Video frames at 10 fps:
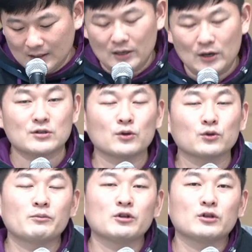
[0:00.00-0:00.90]
어,
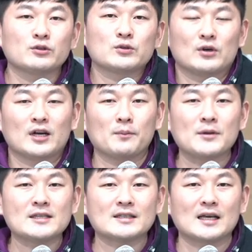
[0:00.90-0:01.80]
성도님들도 저랑
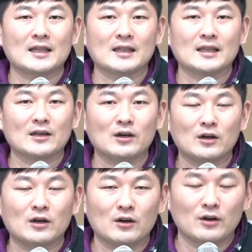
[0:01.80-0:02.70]
비슷한
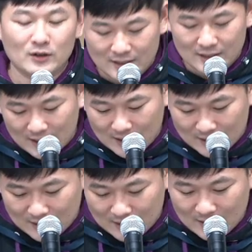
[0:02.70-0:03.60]

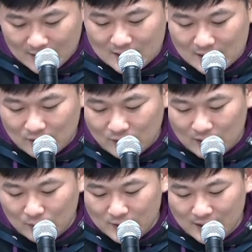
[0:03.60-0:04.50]
생각을 하실
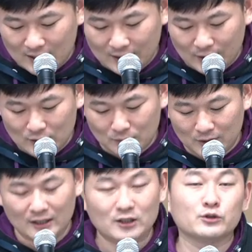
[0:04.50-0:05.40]
거라고
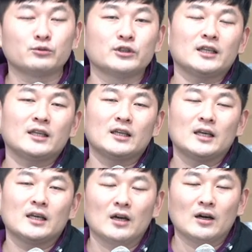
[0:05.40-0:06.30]
생각되어집니다. 그분이
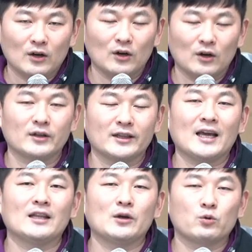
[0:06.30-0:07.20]
내
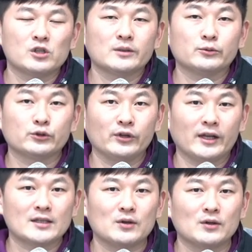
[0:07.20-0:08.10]
안에 오심으로
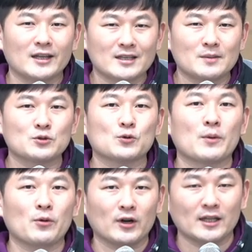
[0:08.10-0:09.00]
인해서 내 삶 속에
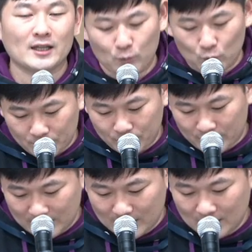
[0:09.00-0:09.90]
변화된 모습들